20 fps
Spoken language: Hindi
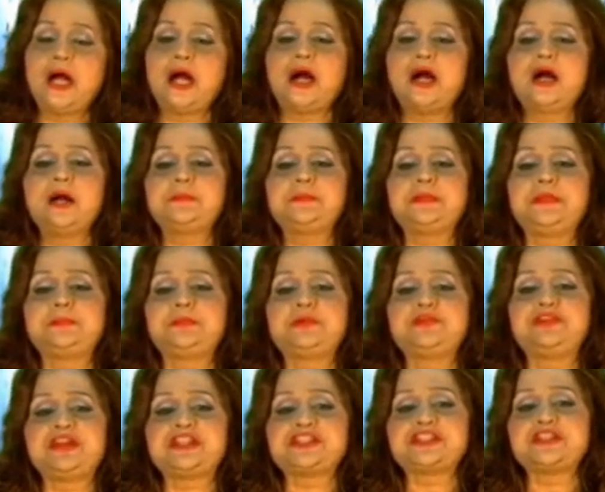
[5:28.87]
आपके
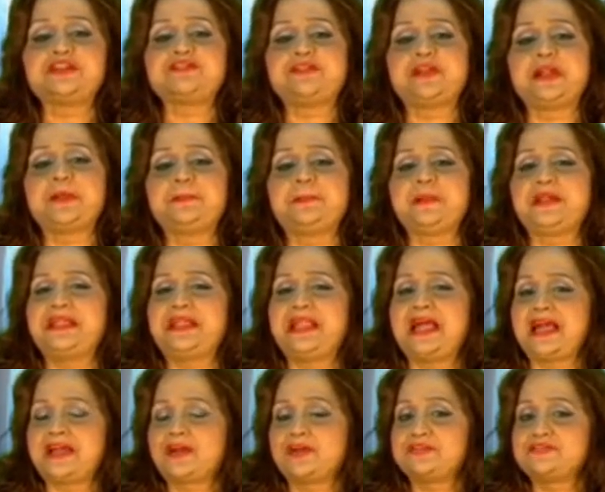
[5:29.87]
प्रोफेशनल फ्रंट पर
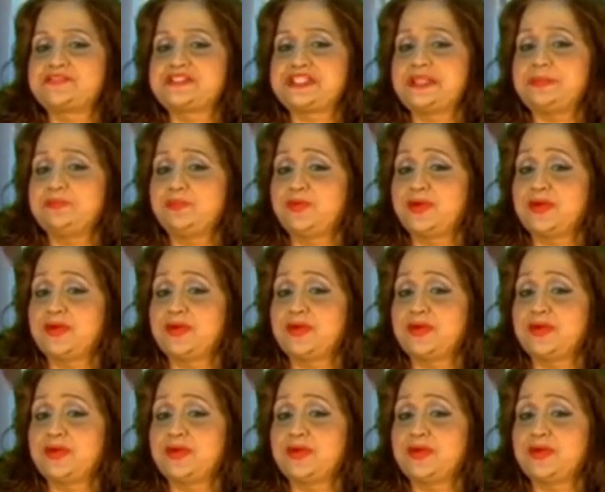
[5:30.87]
लैक ऑफ टीम